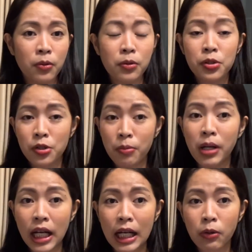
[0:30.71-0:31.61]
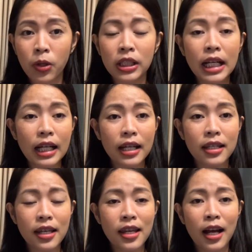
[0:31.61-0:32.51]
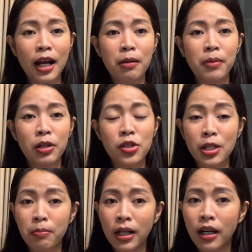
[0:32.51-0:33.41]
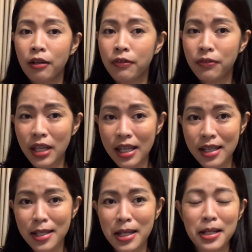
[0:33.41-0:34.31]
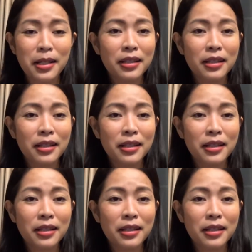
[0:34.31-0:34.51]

kung gusto nyong magkaroon ng idea about sa mga fees